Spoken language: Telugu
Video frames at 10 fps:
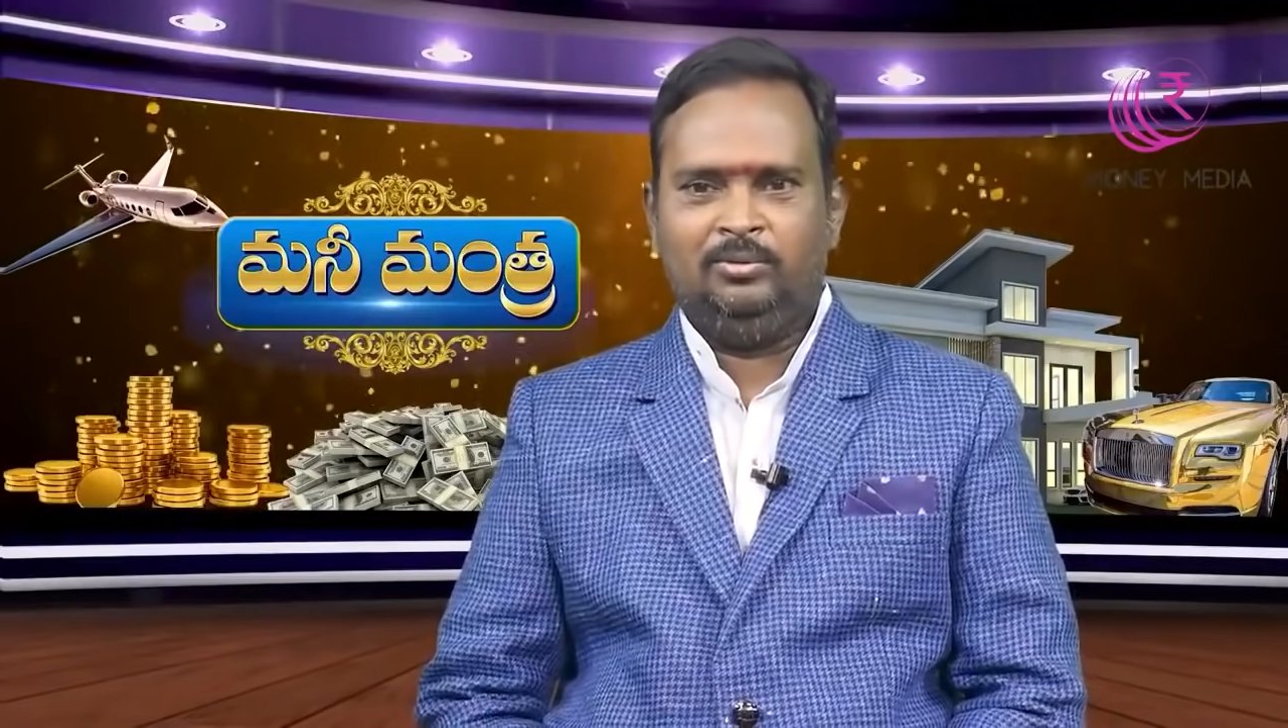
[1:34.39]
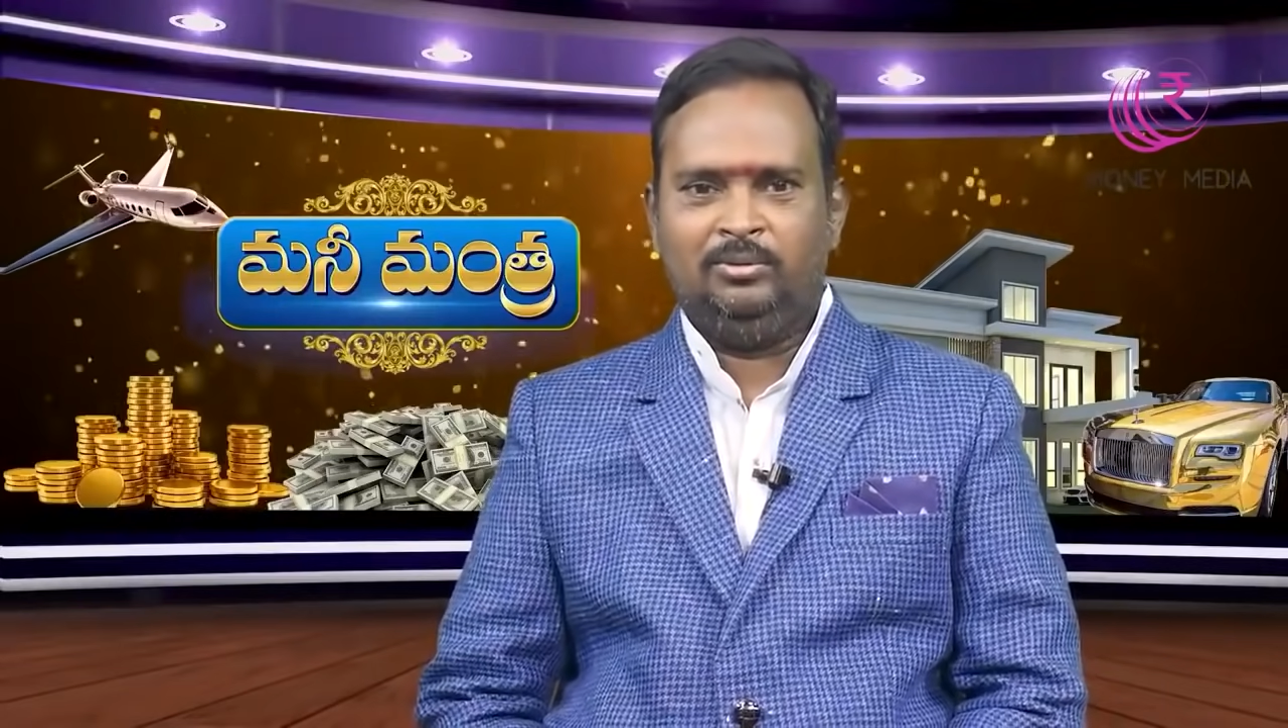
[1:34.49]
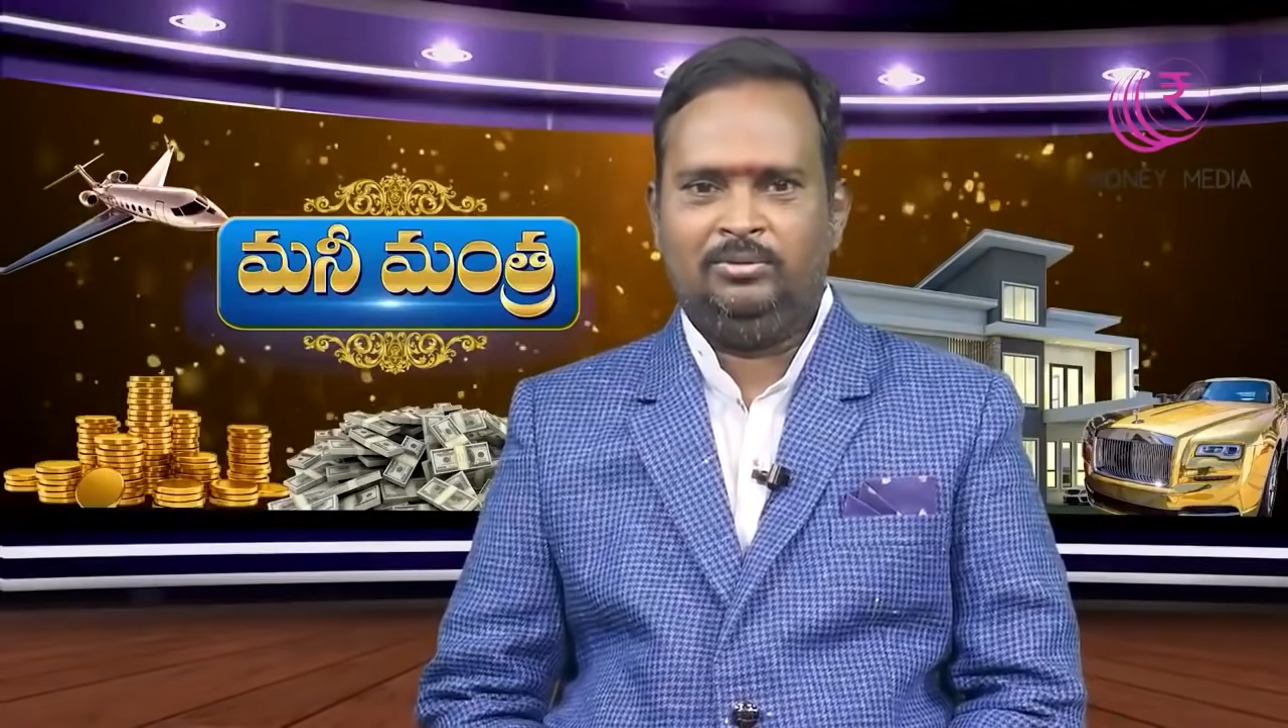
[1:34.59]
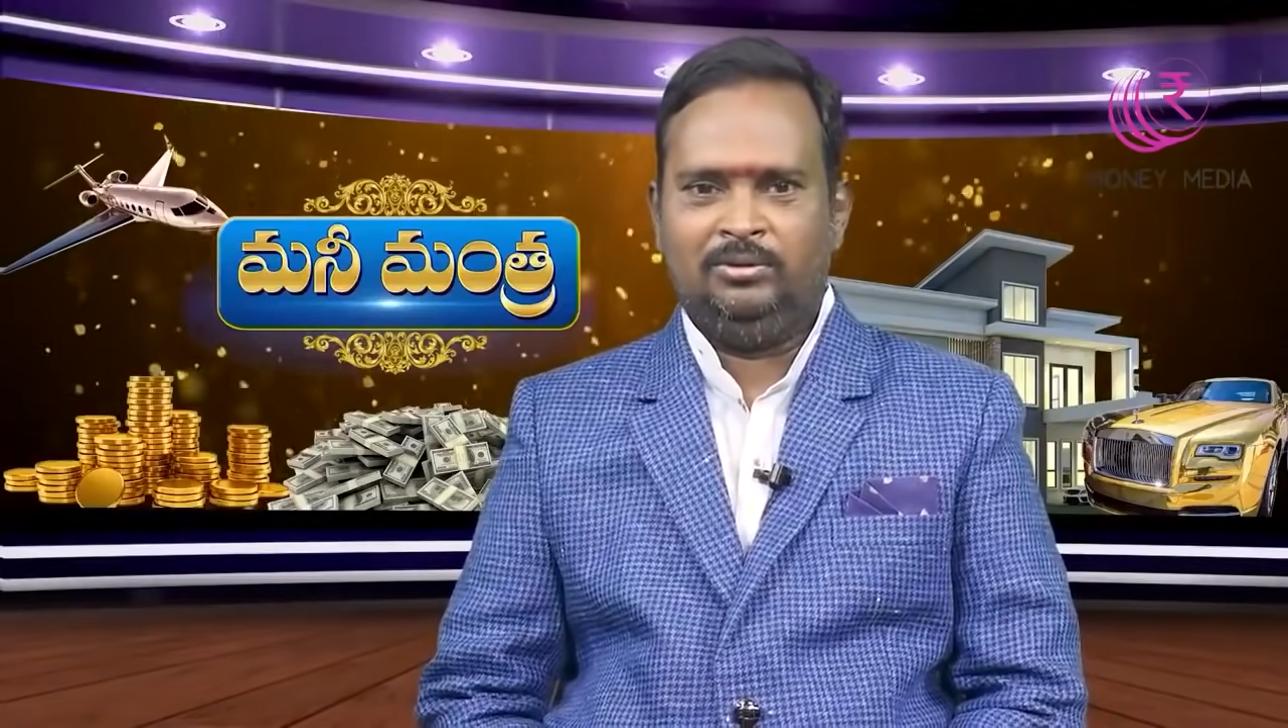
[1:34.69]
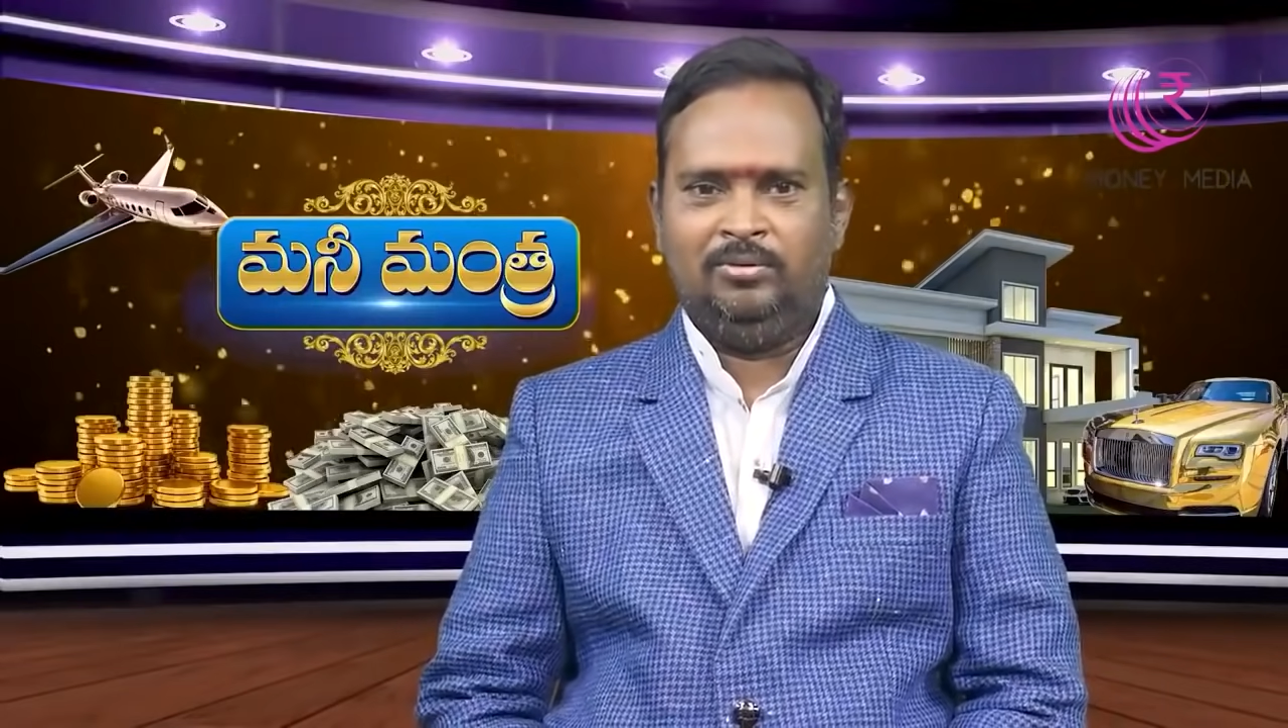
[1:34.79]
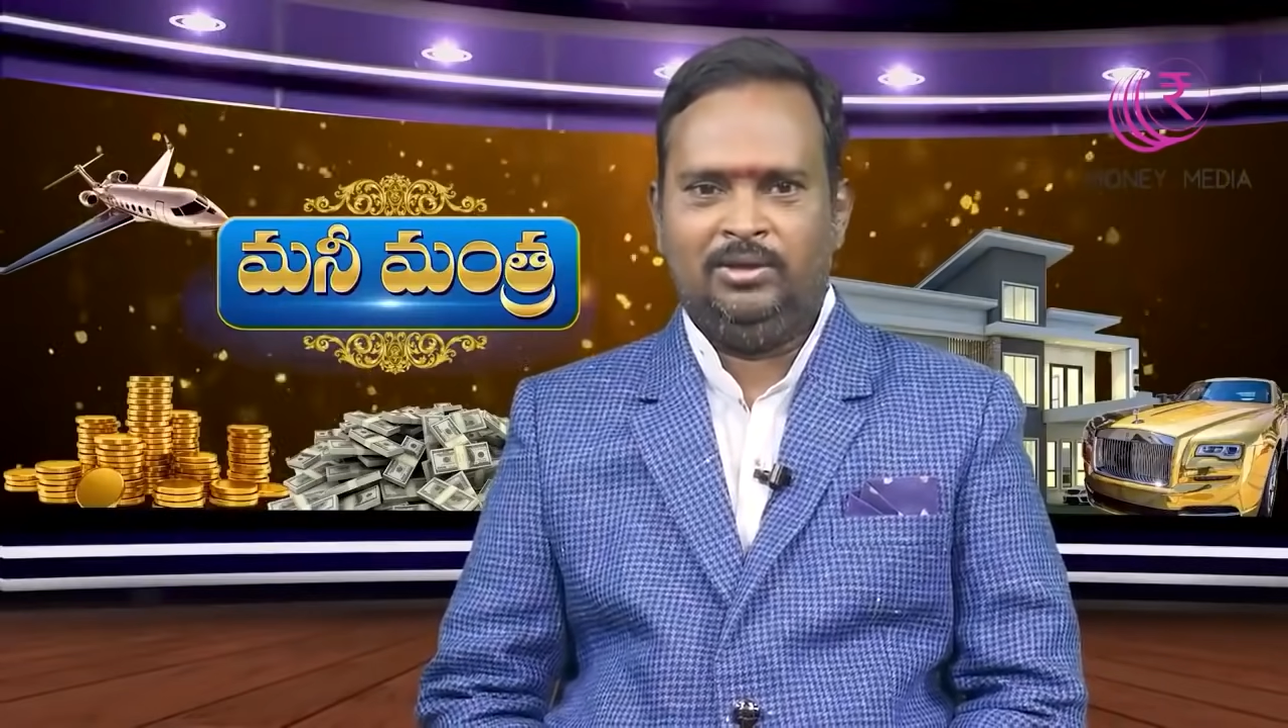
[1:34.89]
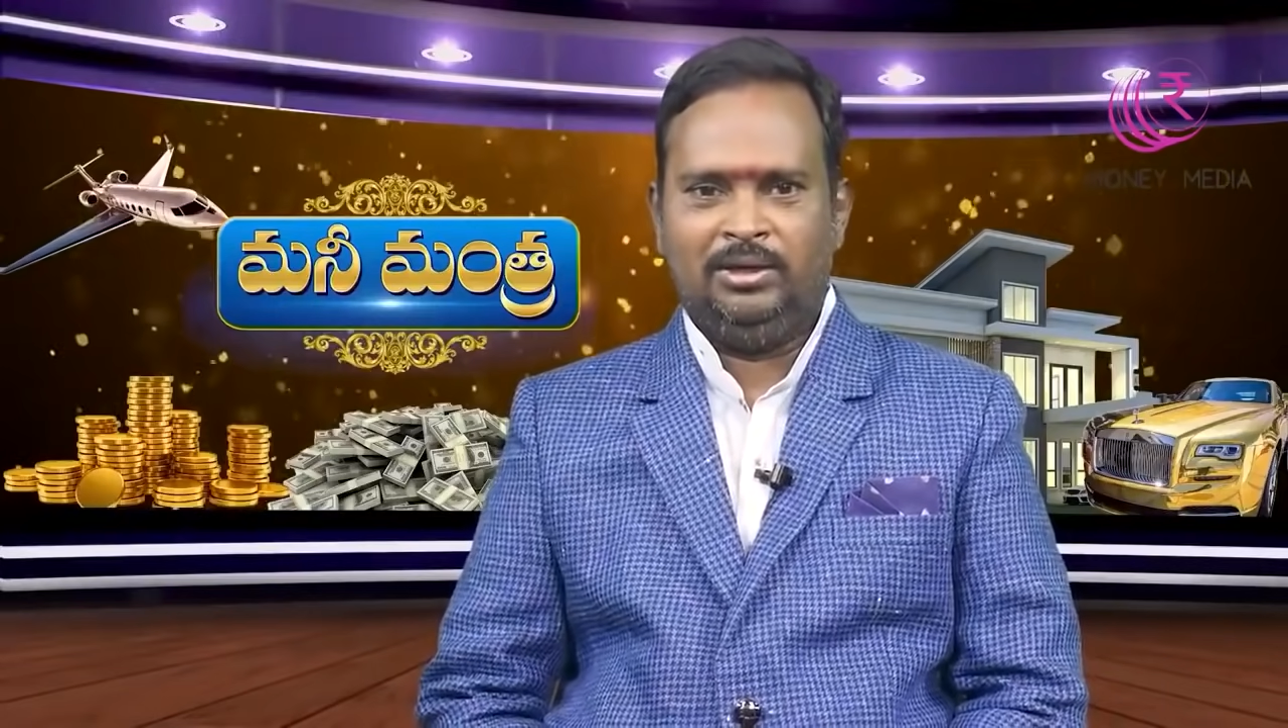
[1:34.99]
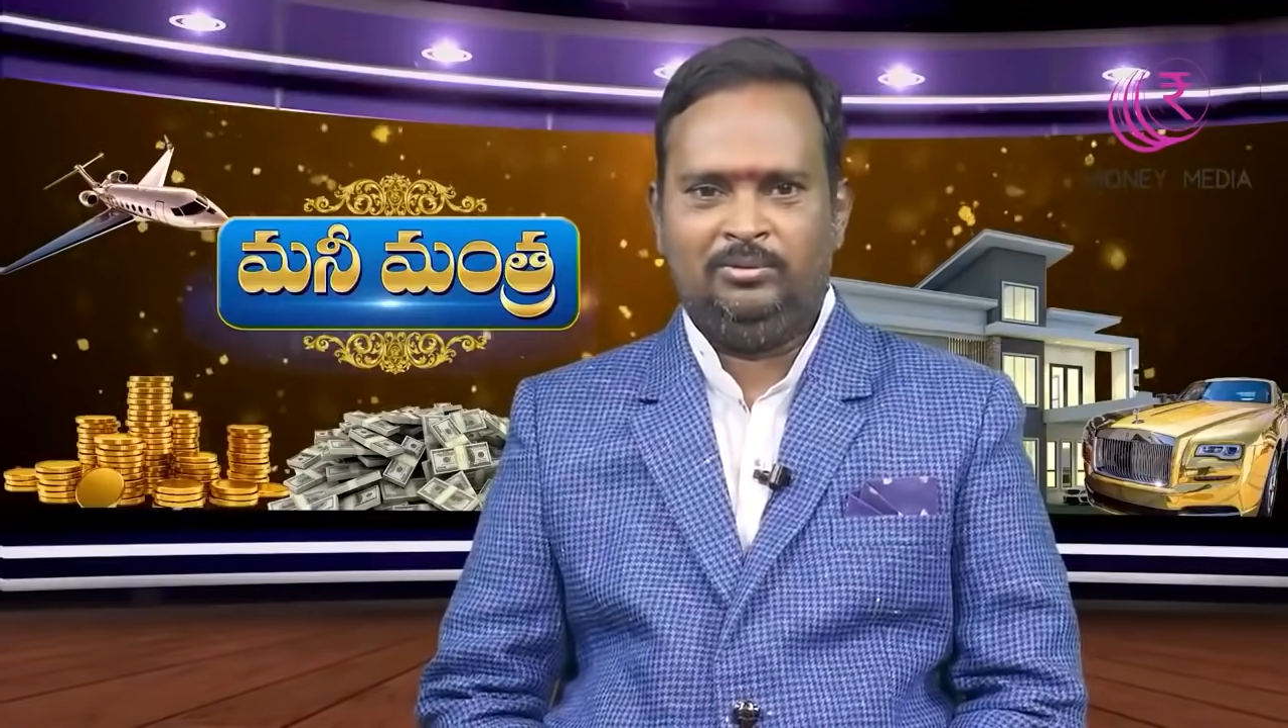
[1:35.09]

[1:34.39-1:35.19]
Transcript: అనుకుంటున్నాం